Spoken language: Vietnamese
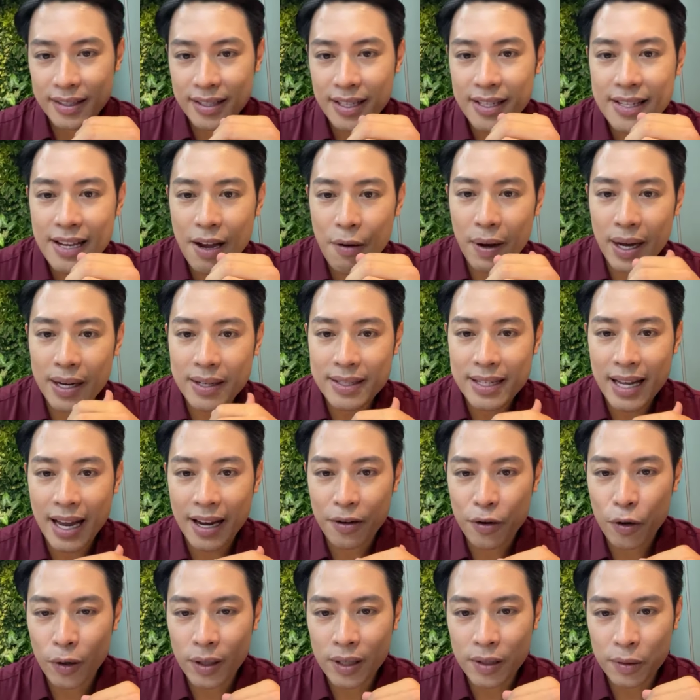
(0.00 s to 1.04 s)
Xin chào khán
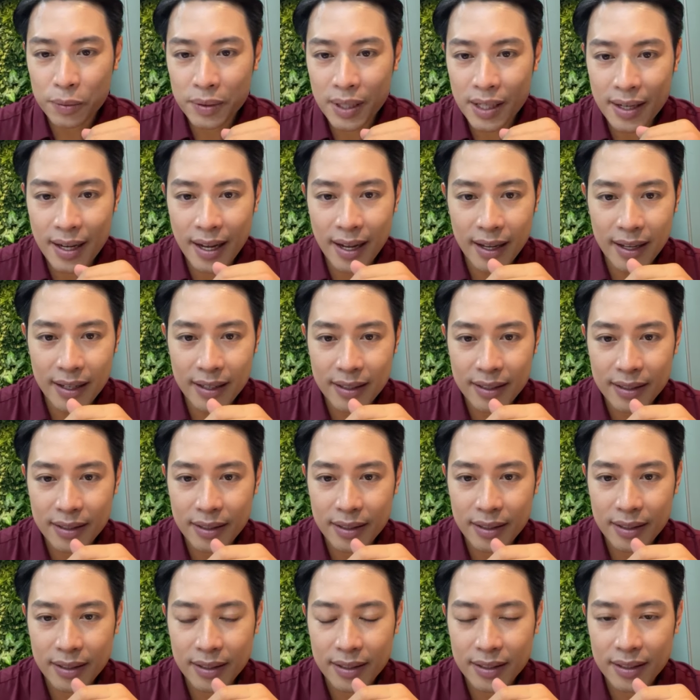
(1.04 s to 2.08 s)
giả Đỗ Hữu Thức ạ. À.
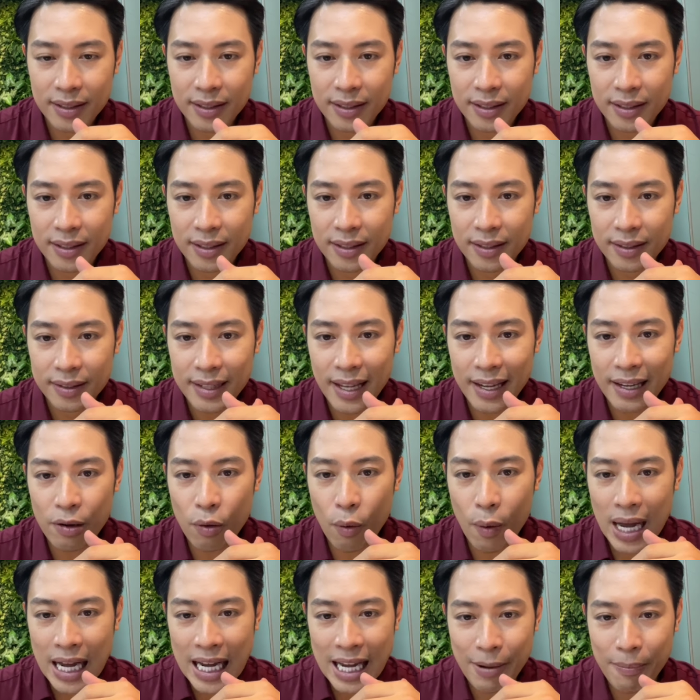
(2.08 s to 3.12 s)
Thanh
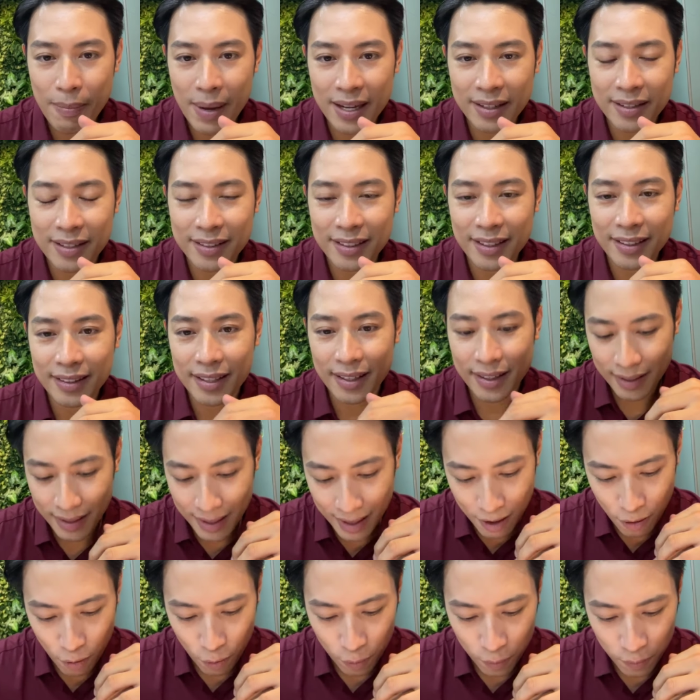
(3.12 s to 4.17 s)
Hóa ngày mai thời tiết thế
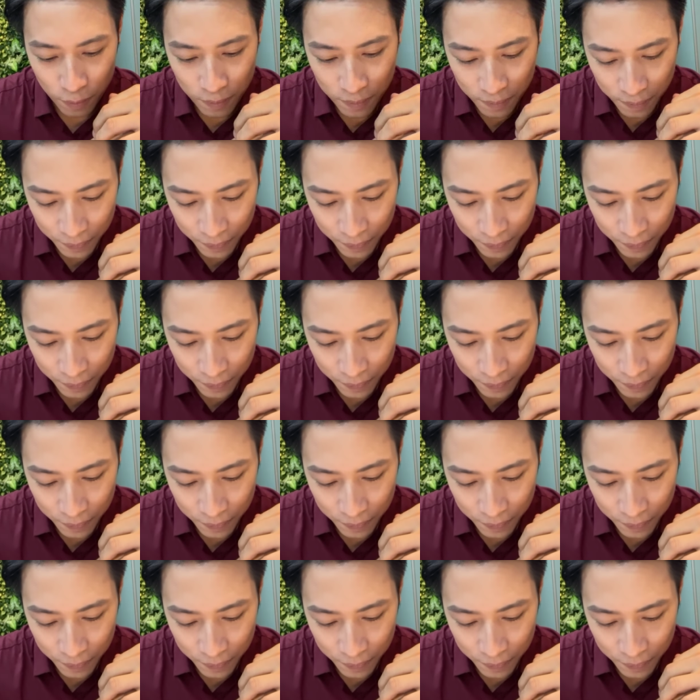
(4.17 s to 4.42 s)
nào?